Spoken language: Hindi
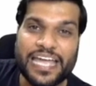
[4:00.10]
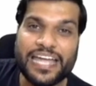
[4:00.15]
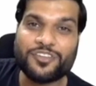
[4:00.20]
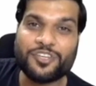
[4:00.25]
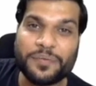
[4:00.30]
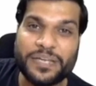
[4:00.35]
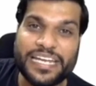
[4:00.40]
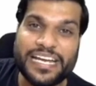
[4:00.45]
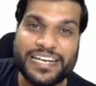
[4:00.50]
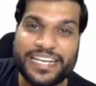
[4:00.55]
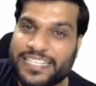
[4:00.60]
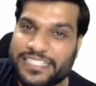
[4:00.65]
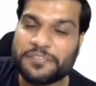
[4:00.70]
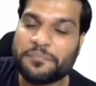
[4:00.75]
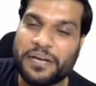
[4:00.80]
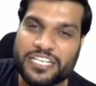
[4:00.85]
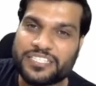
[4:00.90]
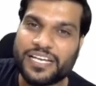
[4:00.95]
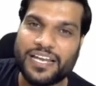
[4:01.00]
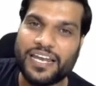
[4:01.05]
एक तो मेरी अंग्रेजी
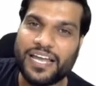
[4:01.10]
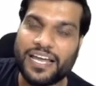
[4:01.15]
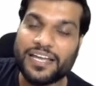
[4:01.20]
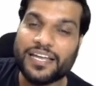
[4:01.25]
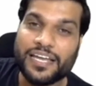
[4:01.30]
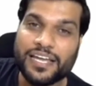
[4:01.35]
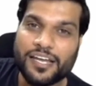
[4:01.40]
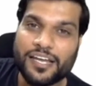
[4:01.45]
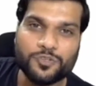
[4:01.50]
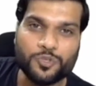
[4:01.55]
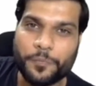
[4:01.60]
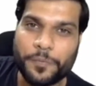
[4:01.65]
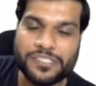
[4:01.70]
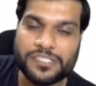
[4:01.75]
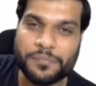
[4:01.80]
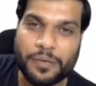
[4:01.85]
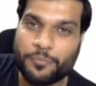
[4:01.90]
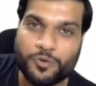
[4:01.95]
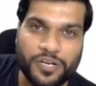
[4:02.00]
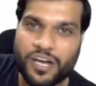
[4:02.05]
माशाला दूपे
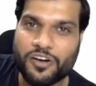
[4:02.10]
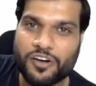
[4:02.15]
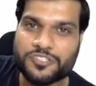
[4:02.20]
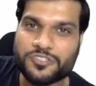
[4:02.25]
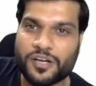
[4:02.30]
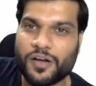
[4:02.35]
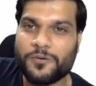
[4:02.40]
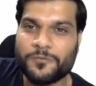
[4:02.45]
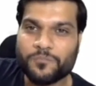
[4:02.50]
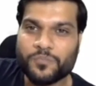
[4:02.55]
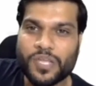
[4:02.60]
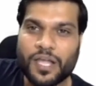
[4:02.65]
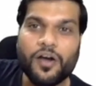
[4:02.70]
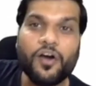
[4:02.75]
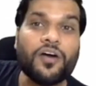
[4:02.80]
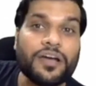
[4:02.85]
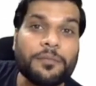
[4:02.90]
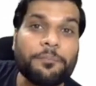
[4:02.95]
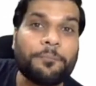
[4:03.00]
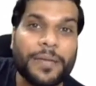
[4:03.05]
से मैं बूढ़ा हो चुका
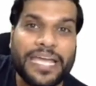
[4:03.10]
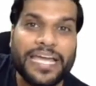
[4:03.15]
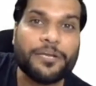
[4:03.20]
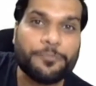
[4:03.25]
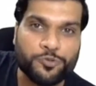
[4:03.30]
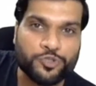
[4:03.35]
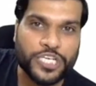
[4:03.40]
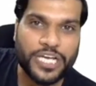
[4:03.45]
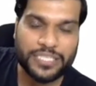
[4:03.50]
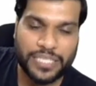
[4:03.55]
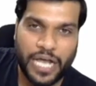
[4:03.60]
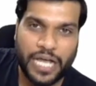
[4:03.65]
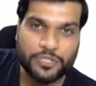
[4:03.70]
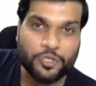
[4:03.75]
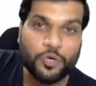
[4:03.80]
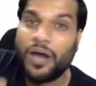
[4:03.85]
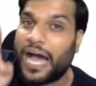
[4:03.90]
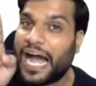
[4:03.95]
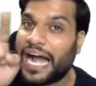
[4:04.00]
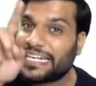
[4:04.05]
हूं अगर पेयर पूछा था
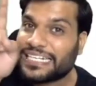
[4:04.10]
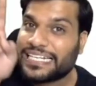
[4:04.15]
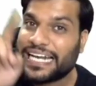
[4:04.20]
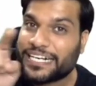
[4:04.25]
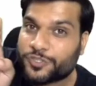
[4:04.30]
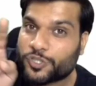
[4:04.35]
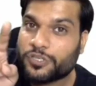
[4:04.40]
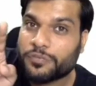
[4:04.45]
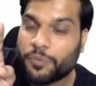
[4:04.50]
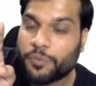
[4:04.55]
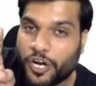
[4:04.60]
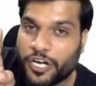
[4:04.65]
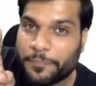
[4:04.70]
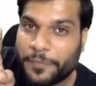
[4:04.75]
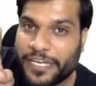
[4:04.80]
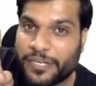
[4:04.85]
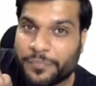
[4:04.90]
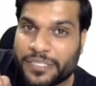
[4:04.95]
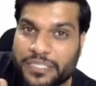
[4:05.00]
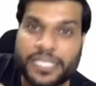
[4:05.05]
तो आठ इलेक्ट्रॉन बॉन्ड
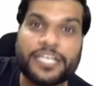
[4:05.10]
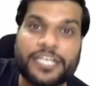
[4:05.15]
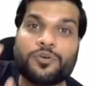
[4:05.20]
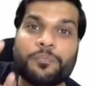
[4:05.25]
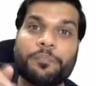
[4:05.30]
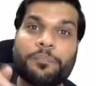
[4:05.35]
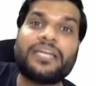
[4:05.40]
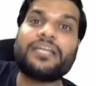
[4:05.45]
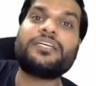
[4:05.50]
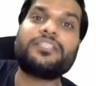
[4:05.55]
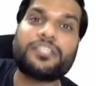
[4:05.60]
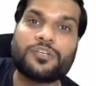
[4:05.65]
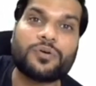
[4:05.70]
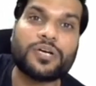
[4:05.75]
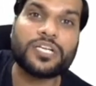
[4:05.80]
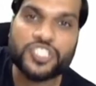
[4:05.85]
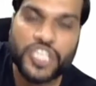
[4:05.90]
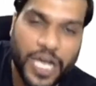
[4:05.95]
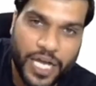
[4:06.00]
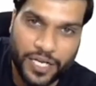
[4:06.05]
पेयर में थे तो पेयर कितने हो
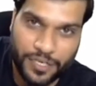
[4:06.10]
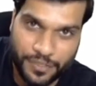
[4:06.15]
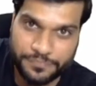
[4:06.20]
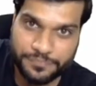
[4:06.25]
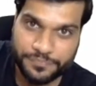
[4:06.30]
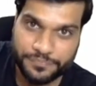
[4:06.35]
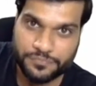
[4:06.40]
गए चार